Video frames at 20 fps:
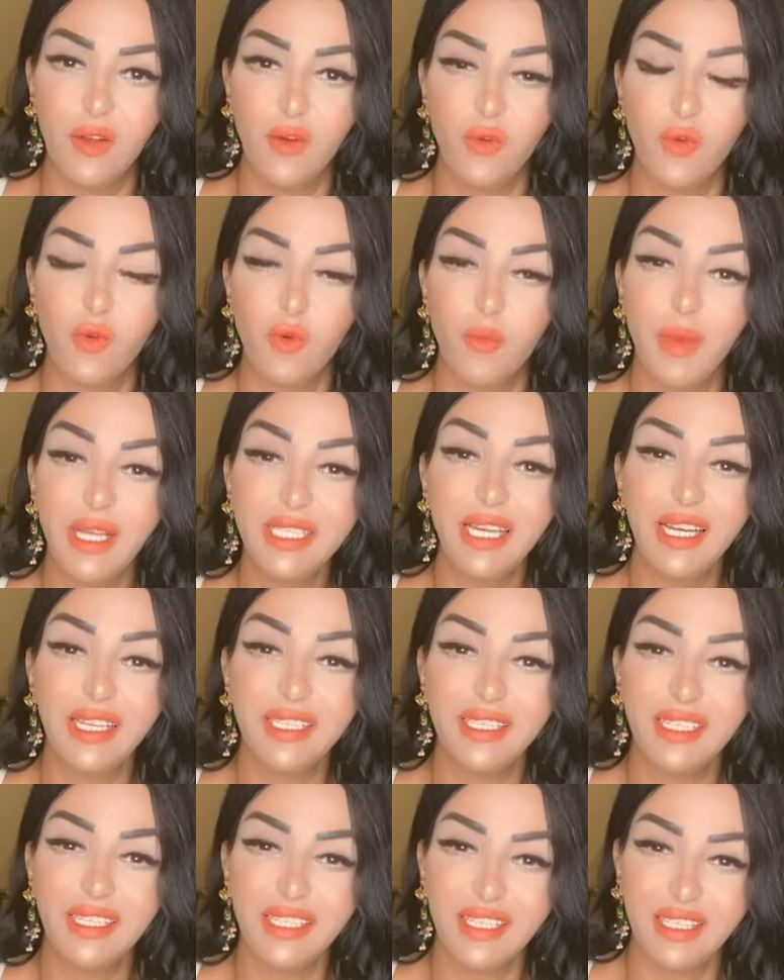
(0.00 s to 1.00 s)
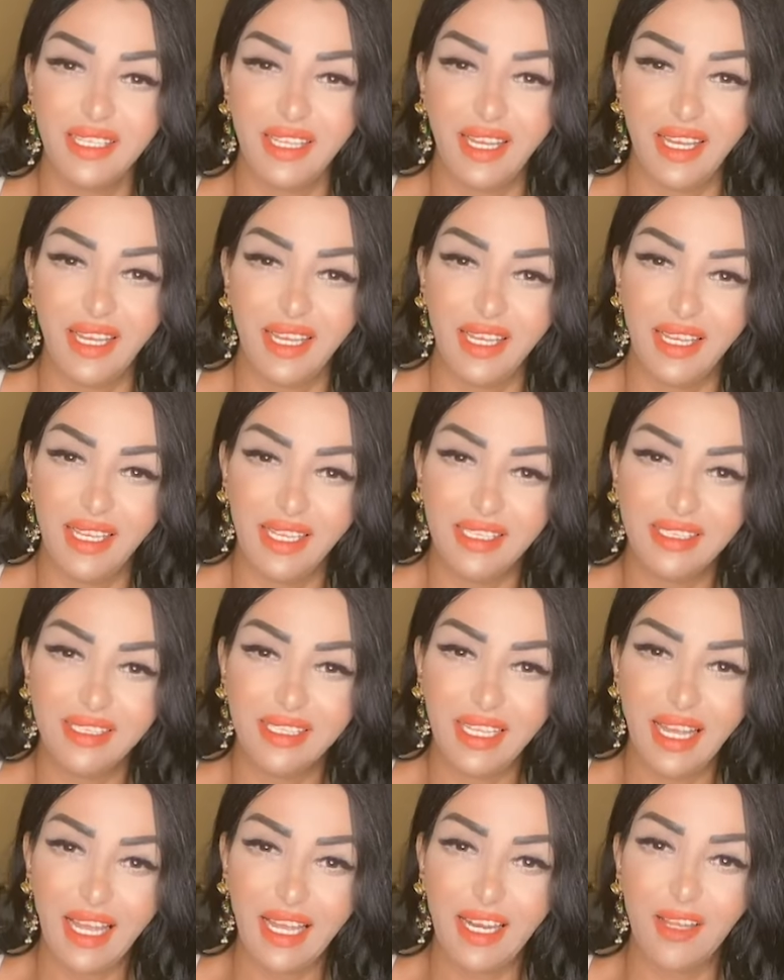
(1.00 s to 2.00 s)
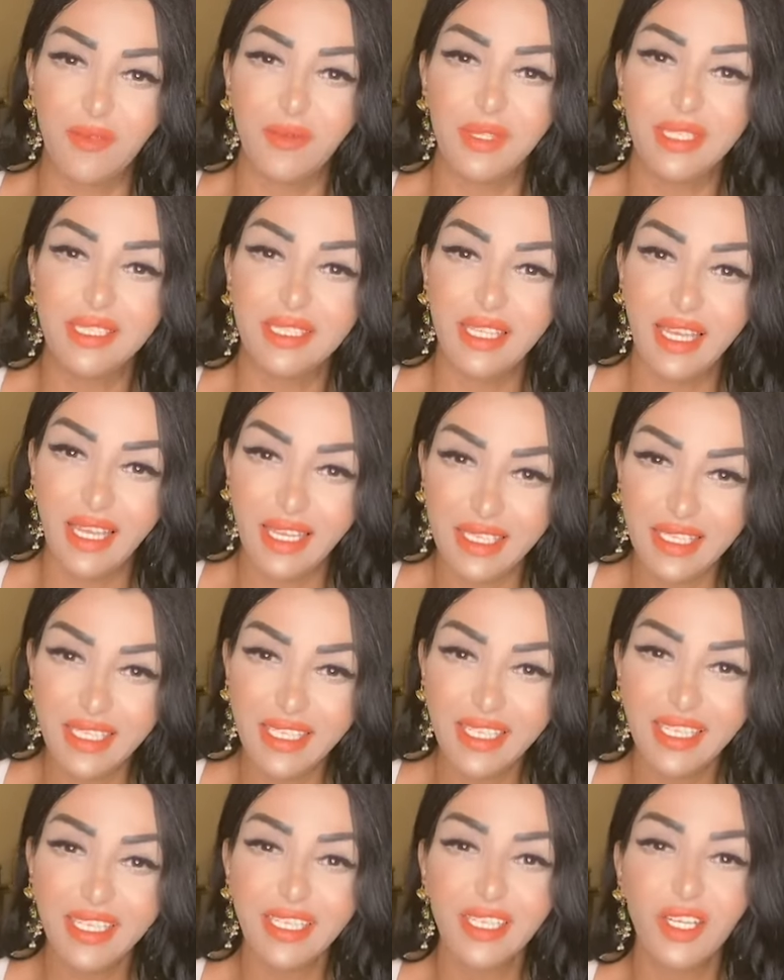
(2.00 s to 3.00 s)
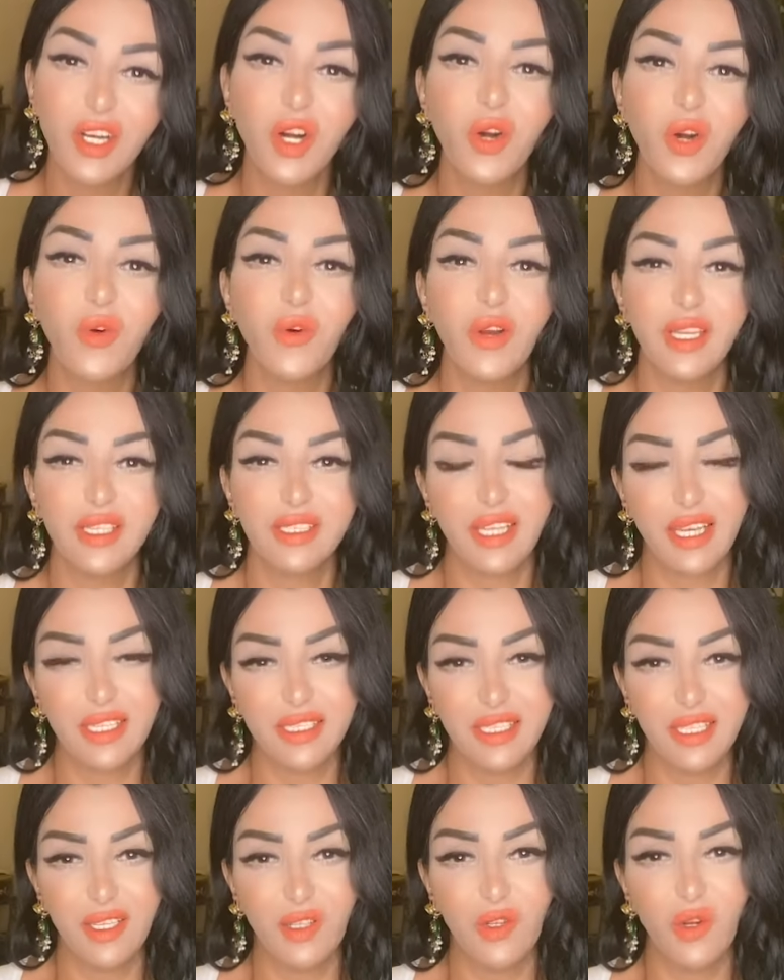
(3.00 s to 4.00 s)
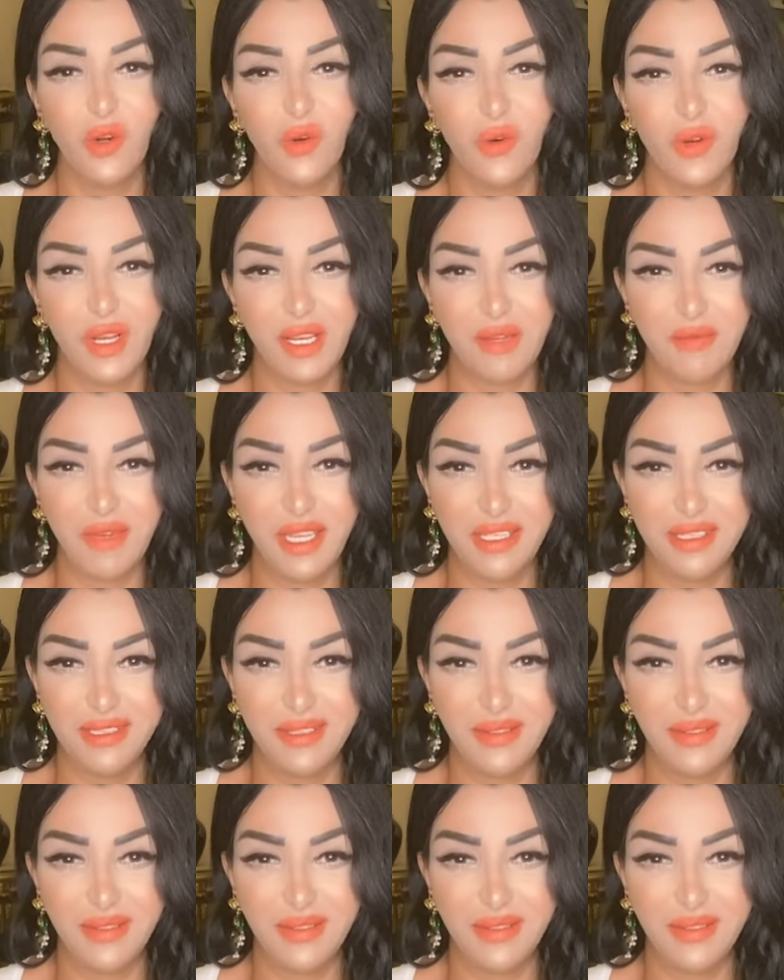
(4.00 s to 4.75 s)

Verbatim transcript: وبدا يقنع الثعلب التاني ان هو يقطع ديله هو كمان